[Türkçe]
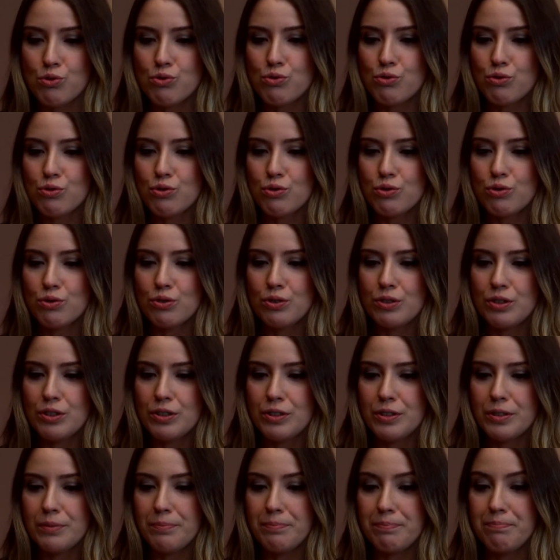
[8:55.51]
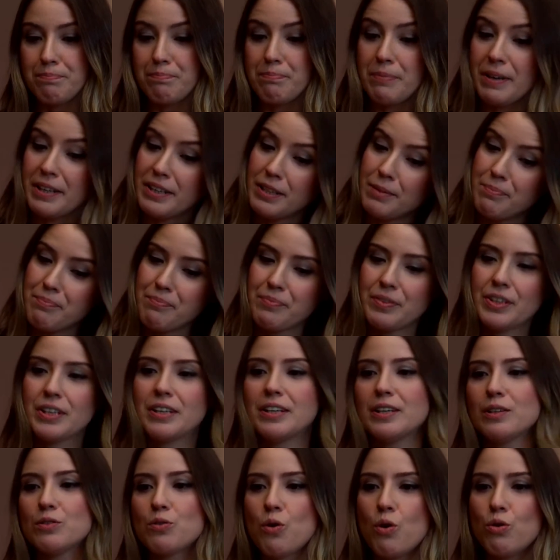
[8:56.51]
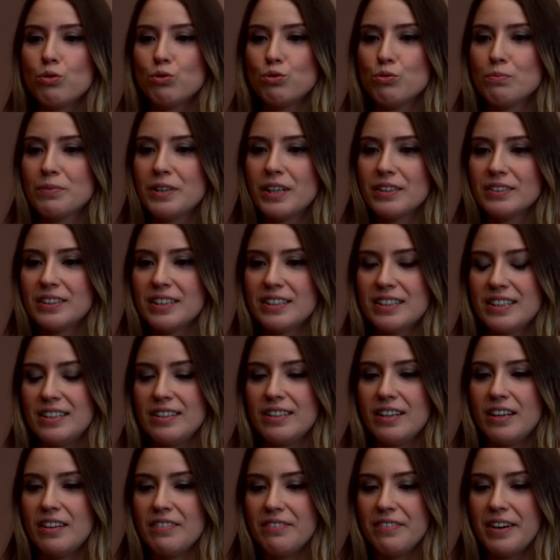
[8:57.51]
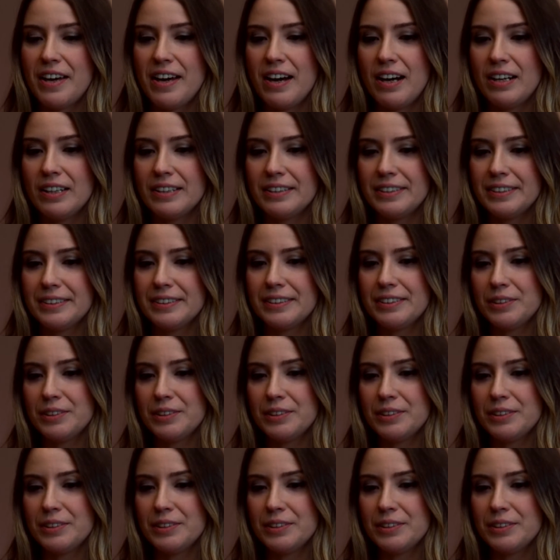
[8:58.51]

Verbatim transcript: Çünkü e, benim e, gördüğüm kadarıyla veya e,